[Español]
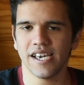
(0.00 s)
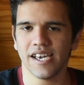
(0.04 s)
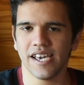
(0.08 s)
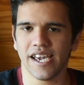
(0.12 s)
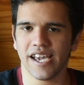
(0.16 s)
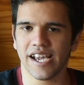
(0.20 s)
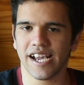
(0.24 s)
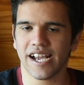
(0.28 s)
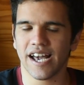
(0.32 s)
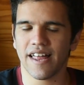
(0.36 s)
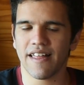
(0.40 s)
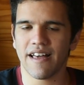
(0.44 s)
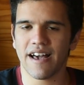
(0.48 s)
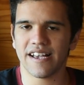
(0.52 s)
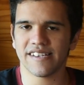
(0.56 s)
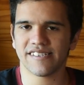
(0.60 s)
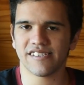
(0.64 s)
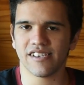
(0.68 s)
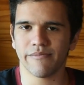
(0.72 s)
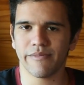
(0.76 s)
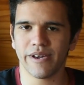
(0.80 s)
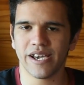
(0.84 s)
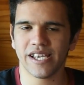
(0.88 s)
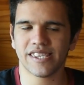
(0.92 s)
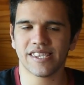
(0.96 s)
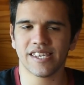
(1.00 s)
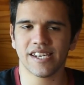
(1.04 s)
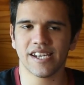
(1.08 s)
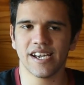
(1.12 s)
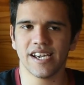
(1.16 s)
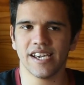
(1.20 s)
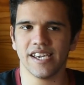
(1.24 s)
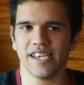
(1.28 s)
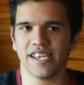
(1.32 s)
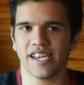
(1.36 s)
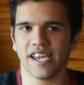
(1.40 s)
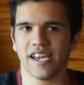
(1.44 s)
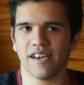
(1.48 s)
en cada semestre
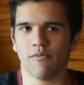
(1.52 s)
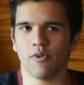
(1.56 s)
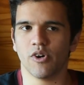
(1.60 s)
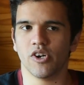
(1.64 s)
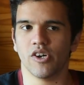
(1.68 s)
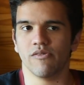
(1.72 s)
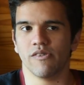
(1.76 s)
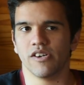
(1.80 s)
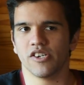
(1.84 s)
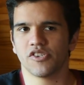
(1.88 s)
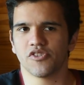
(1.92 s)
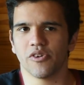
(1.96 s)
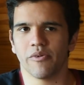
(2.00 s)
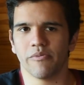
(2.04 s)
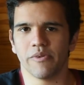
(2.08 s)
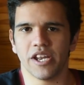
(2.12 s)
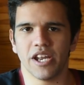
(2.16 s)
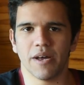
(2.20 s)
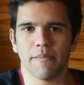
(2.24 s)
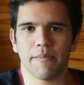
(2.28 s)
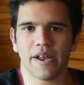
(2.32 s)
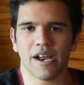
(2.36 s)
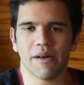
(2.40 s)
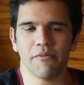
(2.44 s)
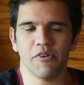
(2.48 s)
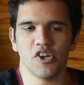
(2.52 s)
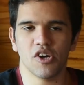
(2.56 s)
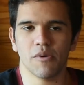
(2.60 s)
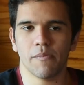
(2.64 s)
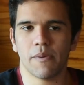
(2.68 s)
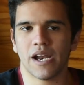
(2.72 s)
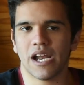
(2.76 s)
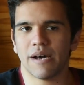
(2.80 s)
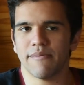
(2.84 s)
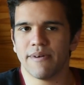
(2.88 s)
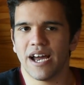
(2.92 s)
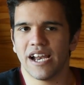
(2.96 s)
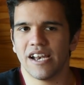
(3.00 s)
y que bueno, eso viene para bien o
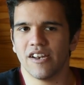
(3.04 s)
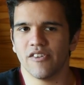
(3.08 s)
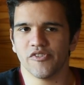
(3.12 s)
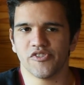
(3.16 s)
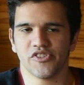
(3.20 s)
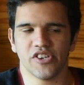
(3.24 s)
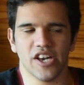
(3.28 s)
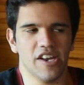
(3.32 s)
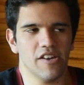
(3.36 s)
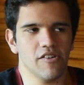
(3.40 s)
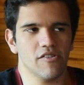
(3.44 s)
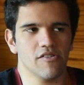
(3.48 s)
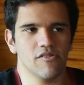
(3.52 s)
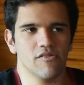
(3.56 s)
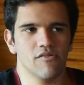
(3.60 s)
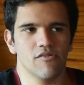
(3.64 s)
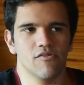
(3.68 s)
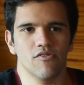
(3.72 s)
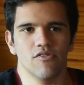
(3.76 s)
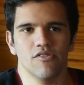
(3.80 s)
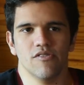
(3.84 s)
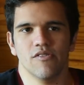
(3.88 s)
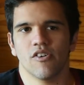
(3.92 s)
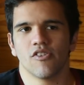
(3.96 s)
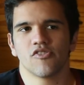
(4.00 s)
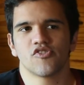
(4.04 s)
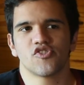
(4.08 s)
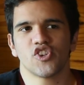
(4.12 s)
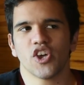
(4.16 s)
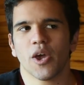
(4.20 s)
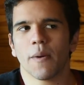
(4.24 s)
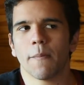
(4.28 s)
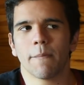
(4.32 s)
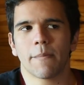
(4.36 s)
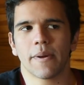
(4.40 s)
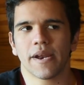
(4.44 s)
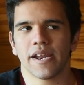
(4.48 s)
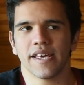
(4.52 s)
para mal, o sea, no
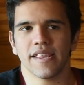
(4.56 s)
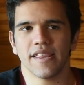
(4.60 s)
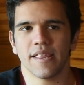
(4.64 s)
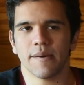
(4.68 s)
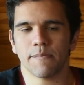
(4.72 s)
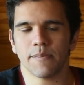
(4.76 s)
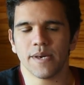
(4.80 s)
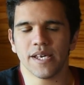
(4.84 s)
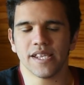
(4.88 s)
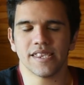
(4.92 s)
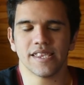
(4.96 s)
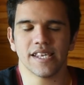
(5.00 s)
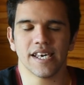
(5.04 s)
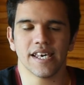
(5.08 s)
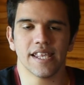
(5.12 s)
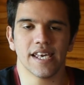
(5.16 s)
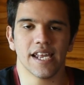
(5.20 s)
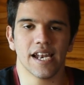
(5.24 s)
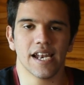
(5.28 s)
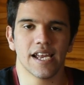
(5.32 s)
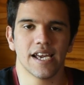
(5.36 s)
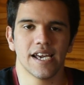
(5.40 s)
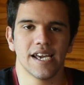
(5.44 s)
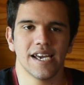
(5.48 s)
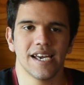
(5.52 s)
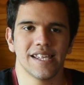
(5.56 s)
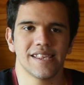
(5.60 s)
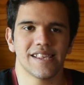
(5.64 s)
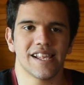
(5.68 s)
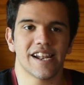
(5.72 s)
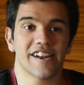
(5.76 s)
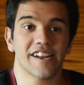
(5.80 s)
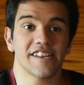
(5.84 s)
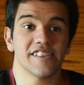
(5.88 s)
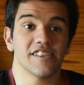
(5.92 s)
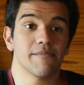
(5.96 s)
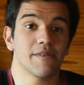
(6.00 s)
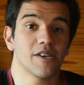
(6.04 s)
siempre depende del,
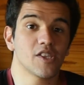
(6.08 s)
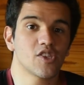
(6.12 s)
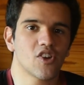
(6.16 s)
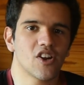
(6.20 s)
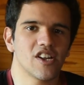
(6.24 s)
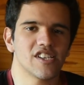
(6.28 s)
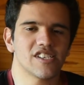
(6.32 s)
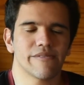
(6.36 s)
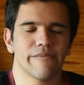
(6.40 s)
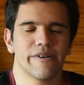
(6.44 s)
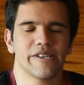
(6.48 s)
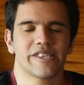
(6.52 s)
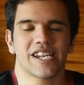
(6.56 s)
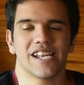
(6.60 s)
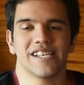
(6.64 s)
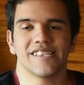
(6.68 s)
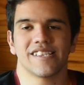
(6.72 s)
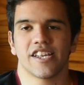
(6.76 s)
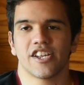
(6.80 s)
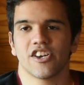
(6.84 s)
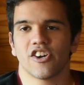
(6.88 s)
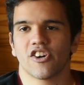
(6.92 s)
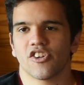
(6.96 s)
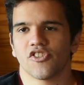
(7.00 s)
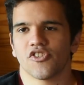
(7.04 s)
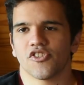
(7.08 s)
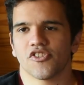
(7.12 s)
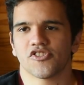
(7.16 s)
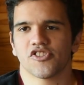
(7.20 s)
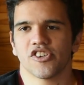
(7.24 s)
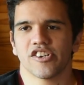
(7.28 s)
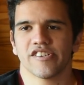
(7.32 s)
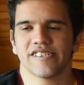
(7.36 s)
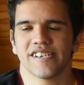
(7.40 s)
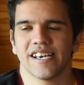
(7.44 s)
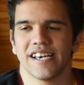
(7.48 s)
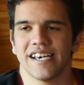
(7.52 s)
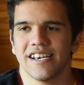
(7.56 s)
rendimiento en el semestre anterior,
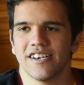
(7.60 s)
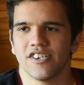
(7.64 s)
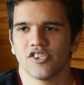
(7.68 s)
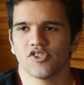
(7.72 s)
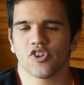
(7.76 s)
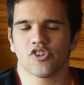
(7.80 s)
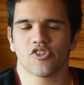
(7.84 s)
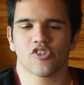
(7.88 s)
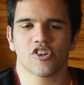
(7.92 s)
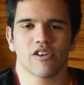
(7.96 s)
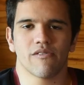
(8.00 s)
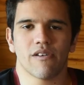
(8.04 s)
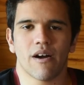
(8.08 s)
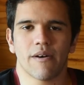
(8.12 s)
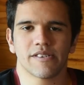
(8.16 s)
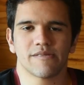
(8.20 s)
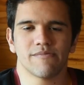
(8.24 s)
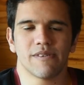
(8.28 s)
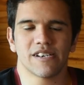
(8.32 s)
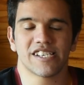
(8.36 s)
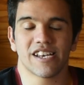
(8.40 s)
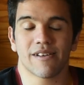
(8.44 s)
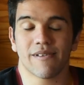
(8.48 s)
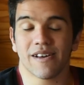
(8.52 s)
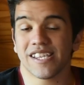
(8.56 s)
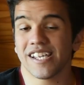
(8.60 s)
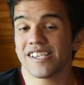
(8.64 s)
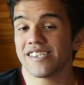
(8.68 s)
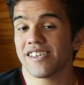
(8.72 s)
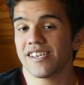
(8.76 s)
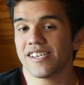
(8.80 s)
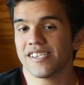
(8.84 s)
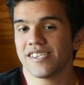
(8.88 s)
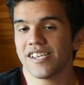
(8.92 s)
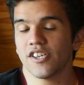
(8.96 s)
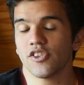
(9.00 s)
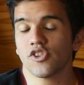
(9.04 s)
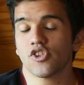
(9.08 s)
entonces yo creo que va a ser bastante
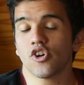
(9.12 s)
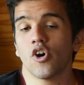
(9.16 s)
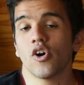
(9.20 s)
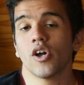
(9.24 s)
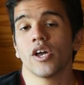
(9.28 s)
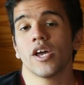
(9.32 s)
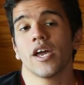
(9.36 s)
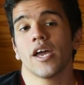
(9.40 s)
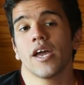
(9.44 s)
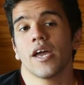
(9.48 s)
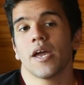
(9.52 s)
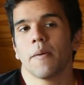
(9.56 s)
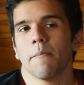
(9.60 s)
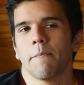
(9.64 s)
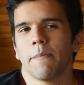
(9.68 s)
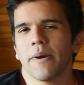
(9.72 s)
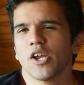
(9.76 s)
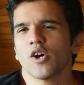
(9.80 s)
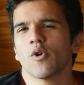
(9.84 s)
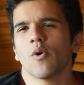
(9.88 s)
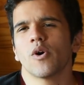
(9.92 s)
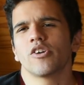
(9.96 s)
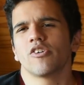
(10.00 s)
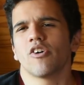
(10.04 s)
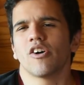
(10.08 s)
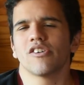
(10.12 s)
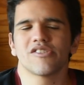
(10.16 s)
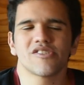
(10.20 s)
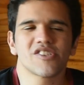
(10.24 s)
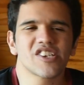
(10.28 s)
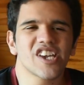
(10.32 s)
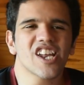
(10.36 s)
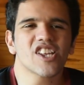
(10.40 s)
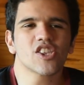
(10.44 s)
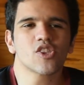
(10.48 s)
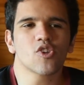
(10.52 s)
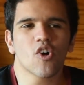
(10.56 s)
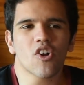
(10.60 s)
distinto. Pero bueno,
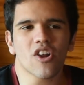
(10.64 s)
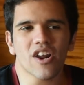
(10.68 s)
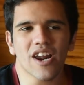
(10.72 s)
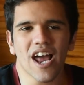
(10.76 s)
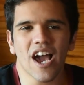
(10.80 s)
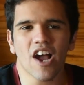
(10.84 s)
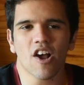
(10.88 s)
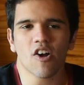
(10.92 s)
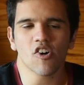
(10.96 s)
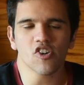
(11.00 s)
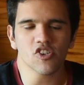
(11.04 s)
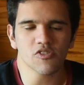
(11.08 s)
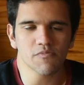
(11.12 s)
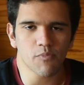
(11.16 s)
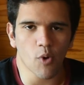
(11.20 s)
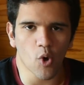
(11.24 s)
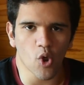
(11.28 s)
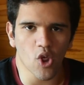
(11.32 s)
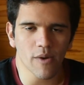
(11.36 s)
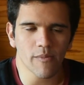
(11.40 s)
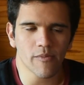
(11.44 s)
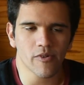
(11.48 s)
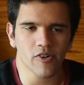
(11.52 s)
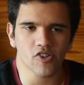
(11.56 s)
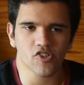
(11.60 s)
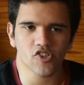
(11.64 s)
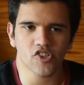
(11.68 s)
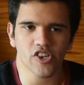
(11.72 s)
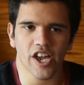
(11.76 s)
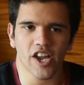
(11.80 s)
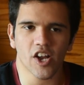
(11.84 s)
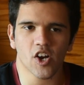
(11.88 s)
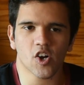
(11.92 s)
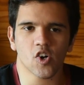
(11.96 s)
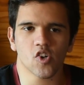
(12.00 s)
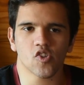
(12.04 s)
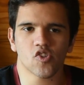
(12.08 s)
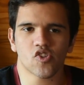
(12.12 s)
ciertos rasgos podemos
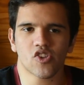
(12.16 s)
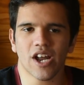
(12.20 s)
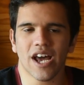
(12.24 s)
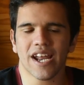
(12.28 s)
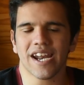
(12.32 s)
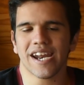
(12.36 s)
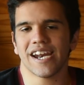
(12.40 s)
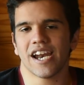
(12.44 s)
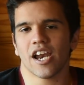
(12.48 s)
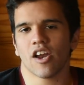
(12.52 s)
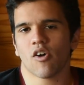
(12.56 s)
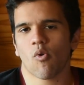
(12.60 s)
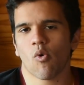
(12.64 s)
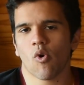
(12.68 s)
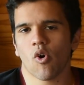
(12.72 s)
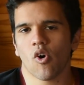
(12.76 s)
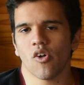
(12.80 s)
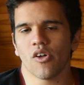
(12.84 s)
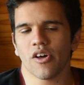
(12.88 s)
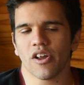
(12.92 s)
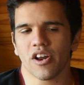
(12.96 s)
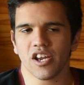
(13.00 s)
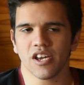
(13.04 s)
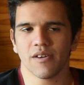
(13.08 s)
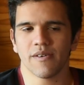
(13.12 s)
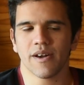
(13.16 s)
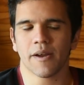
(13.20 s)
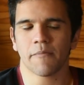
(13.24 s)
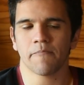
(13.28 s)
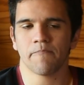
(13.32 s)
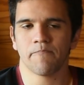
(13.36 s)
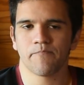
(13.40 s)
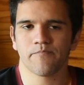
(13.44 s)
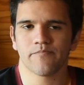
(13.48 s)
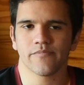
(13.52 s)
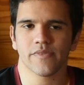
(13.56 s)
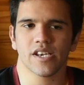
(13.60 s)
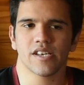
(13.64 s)
encontrar en el juego de
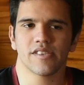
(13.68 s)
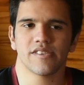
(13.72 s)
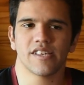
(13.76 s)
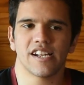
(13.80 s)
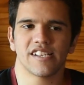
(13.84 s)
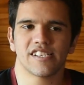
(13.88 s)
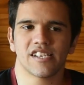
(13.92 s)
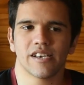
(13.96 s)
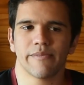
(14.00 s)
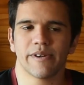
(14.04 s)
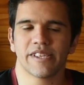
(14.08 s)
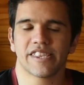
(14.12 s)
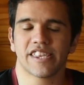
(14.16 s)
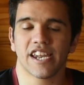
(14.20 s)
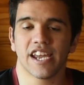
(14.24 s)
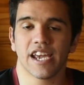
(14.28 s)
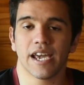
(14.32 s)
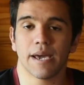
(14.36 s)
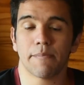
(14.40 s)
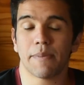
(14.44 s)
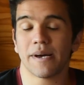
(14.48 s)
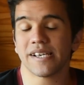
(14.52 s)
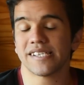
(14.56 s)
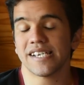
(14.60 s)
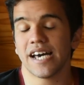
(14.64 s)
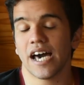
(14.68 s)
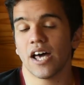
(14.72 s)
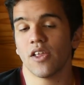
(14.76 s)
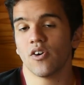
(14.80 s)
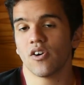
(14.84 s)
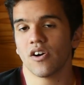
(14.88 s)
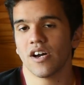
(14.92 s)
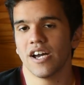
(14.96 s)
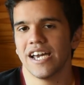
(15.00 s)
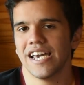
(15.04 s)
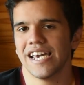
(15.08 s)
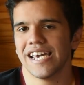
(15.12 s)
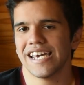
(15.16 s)
River del semestre
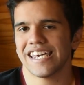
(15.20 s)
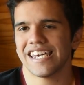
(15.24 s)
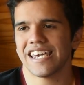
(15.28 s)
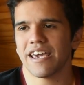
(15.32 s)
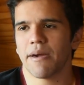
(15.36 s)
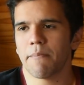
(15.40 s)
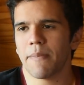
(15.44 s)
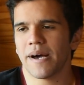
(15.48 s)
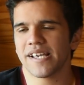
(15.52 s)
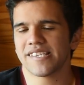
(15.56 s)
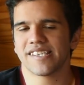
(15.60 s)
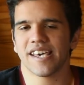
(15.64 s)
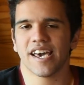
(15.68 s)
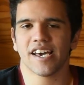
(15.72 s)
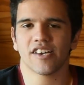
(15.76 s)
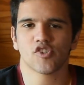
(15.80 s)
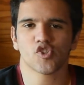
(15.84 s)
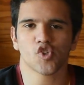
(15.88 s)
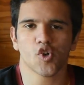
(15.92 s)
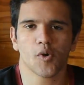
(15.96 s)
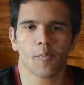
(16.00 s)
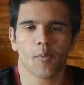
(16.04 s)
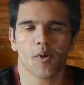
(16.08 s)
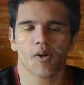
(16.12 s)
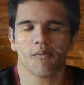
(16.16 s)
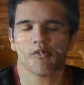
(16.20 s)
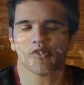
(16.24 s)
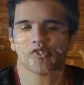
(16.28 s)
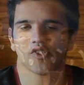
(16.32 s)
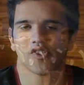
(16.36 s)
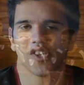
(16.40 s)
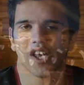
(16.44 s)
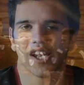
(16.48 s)
pasado y en base a eso podemos